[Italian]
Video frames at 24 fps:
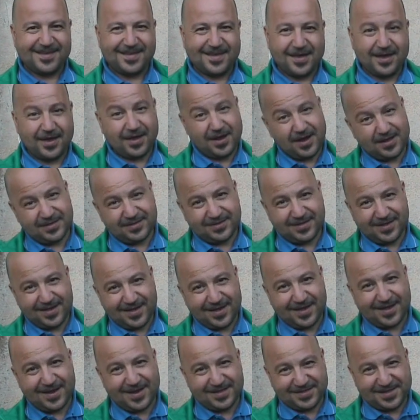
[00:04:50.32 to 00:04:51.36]
E, gra
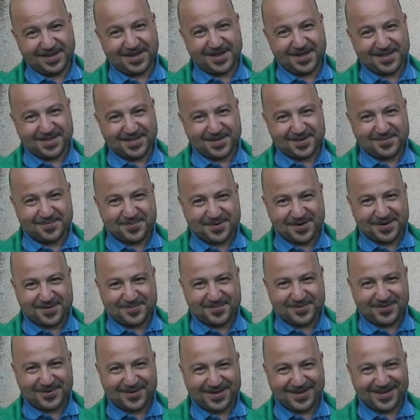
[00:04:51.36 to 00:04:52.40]
e, grazie anche a te
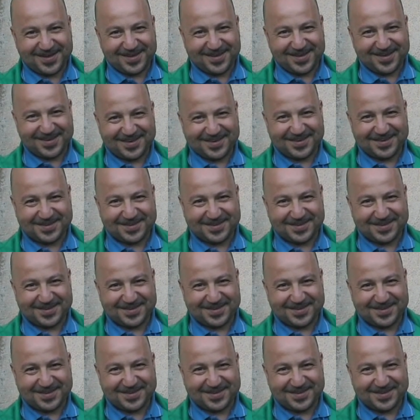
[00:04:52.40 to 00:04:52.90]
Priamo che